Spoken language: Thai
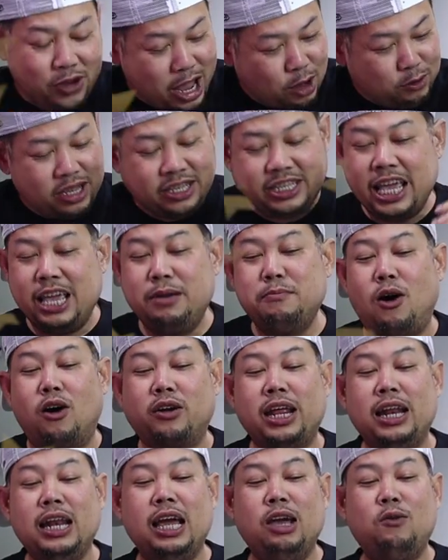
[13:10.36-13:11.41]
เฟี้ยวจริงๆบอก
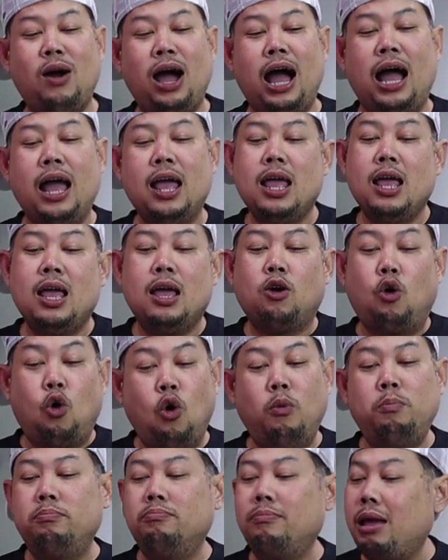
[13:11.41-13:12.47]
ได้เลยว่า
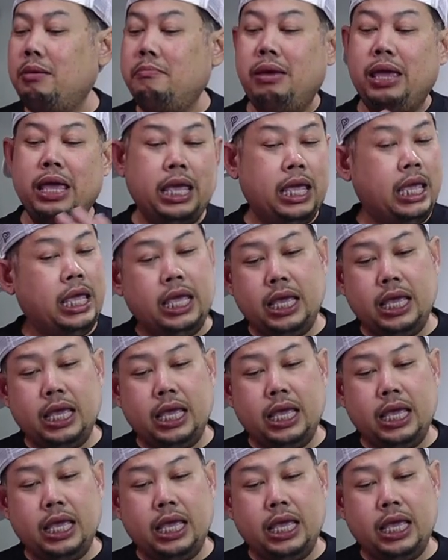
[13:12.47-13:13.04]
คุ้มไม่มี